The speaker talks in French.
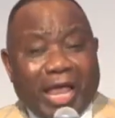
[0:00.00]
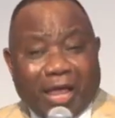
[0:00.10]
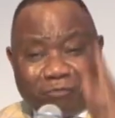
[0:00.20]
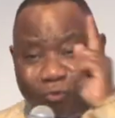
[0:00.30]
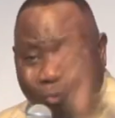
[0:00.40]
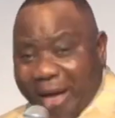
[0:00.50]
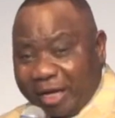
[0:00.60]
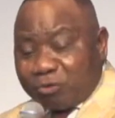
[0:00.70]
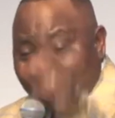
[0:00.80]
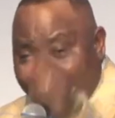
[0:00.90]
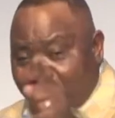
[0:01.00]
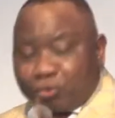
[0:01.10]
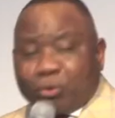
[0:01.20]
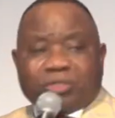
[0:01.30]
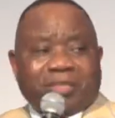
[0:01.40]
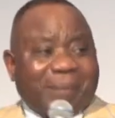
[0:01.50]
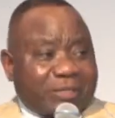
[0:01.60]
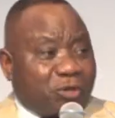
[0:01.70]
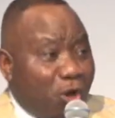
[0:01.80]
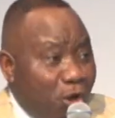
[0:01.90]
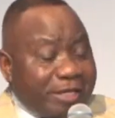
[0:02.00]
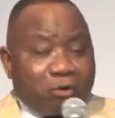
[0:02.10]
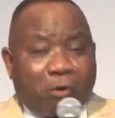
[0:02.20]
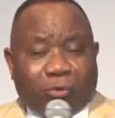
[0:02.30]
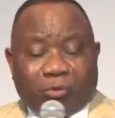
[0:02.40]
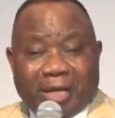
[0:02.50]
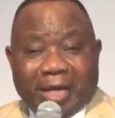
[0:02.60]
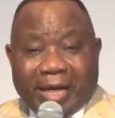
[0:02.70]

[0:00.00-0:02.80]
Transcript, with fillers: et vous croirez, nous croirons nous aussi, parce qu'eux, ils ont cru.